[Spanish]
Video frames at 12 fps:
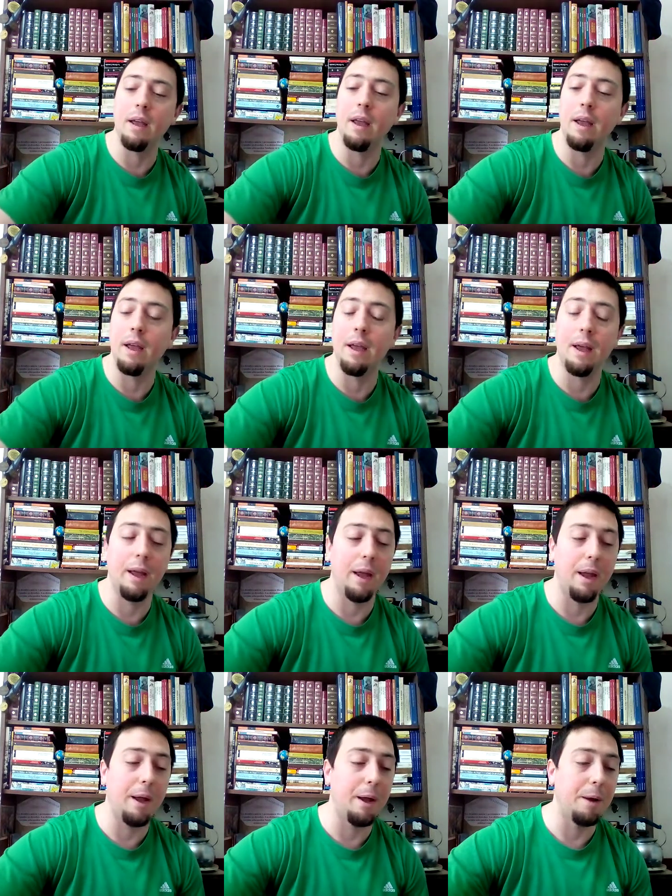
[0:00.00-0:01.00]

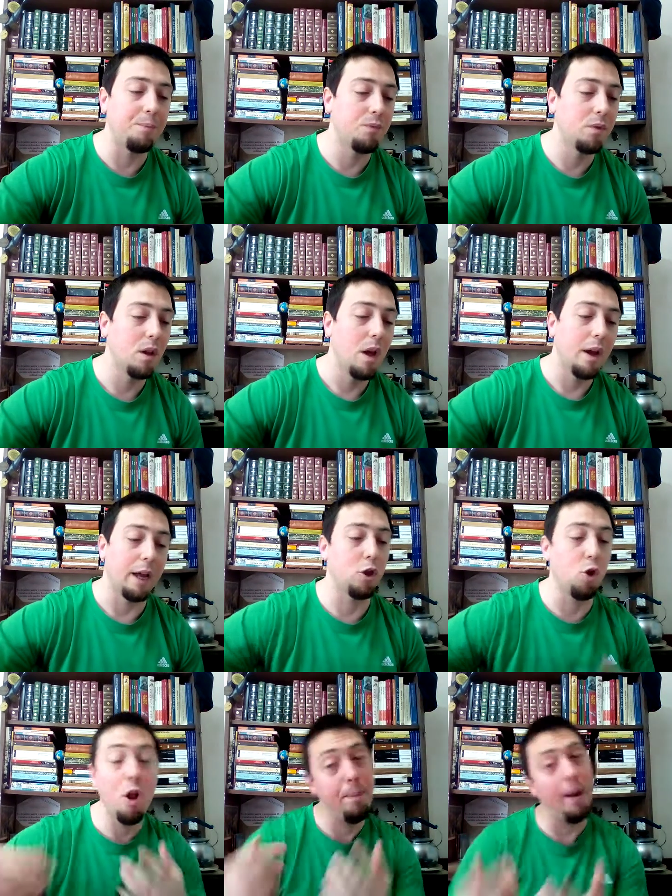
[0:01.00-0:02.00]
Eh, que
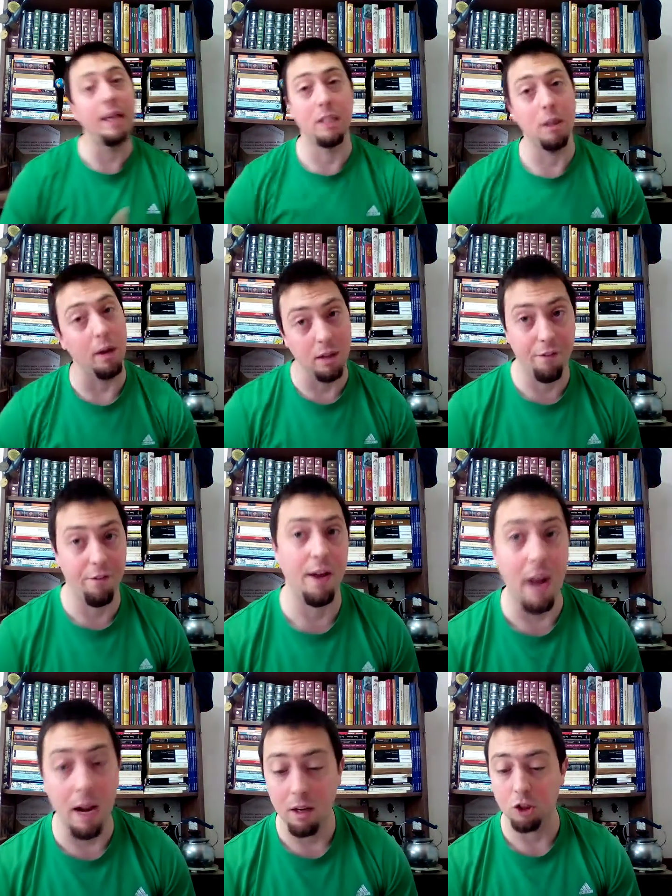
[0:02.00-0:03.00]
todo el país iba a ser
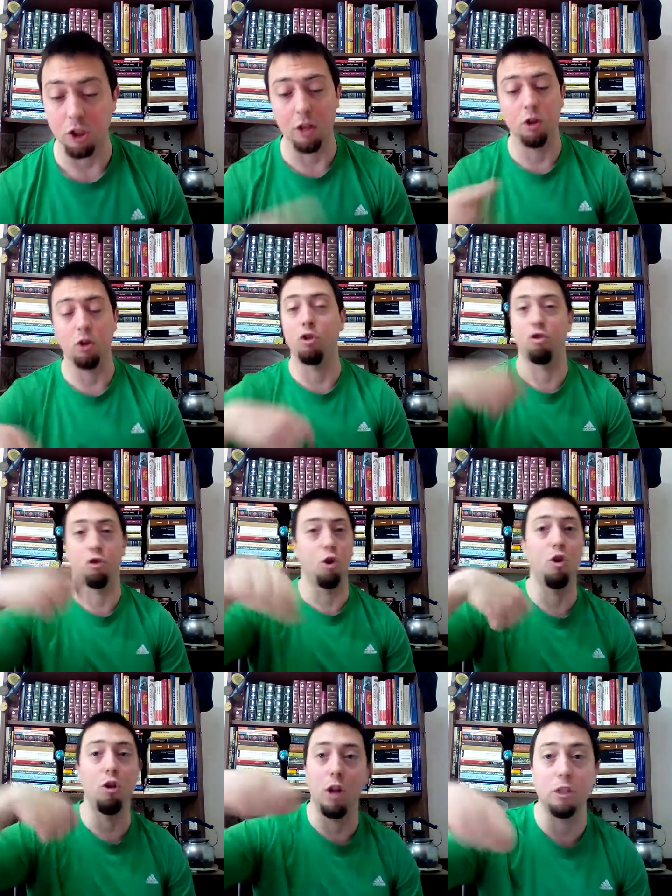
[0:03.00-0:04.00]
federal, ya
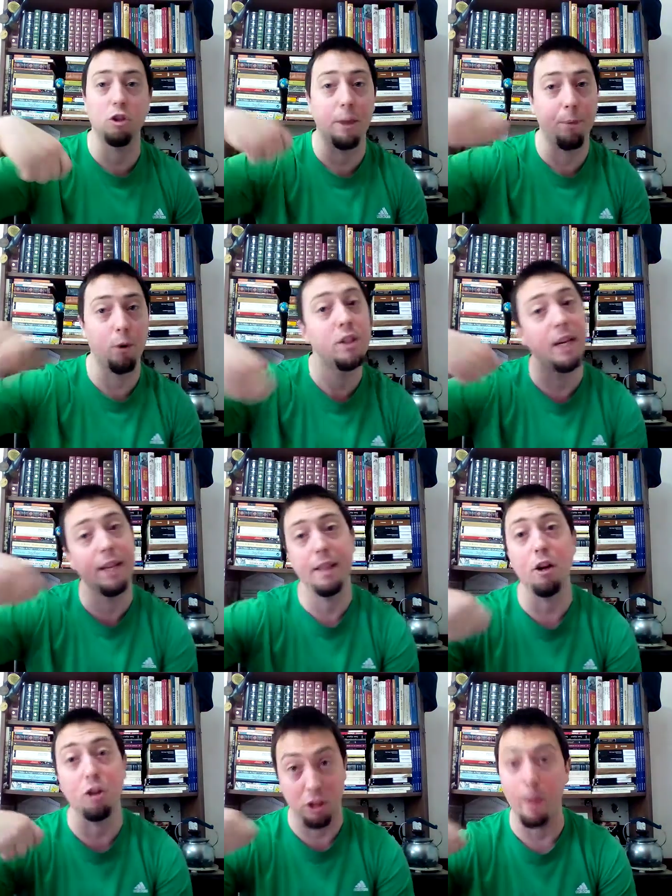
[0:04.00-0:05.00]
todas las otras provincias del
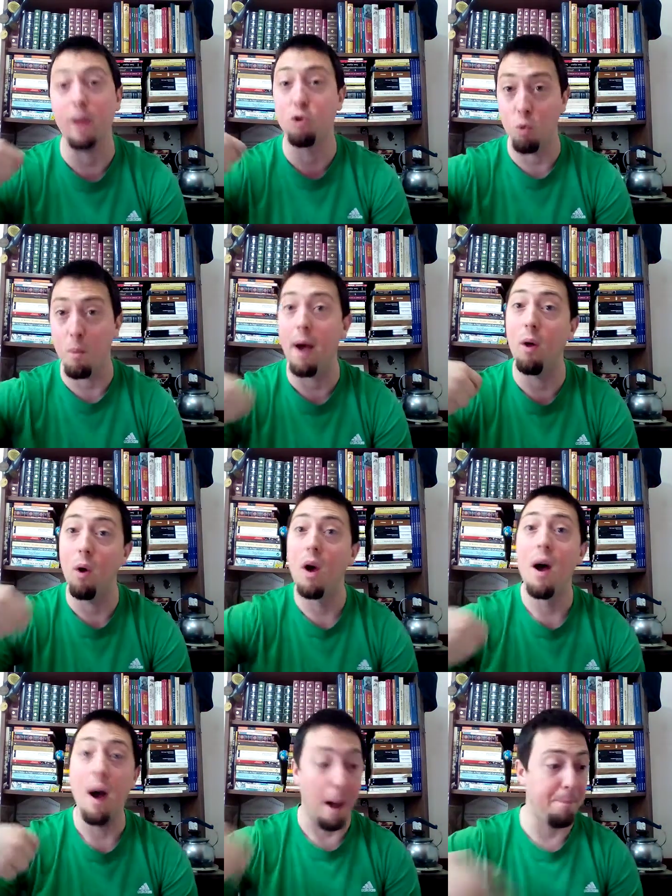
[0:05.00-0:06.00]
interior se habían sumado
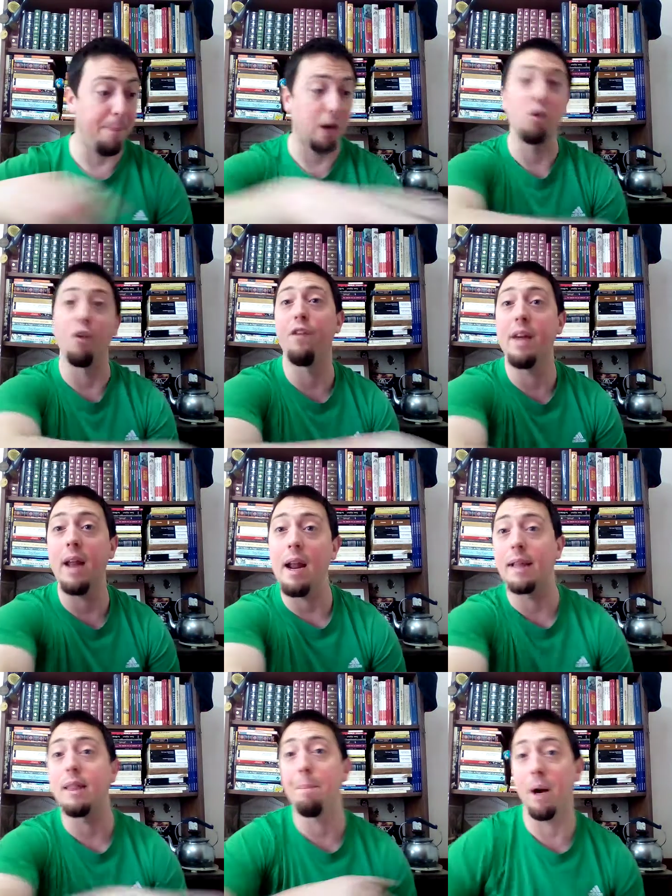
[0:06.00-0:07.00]
al pacto federal,
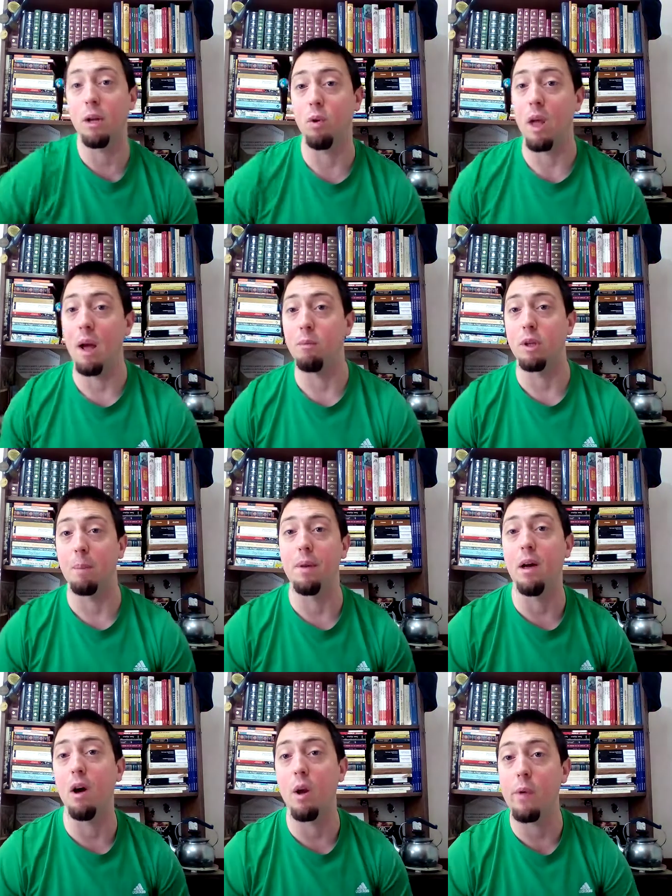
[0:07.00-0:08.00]
a este pacto que habíamos
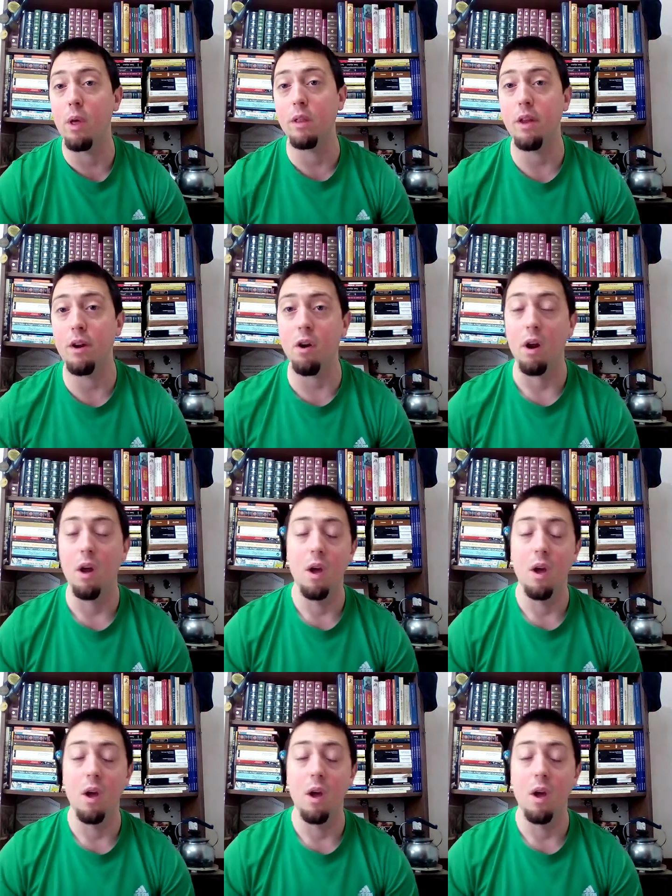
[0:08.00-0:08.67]
explicado en el video anterior,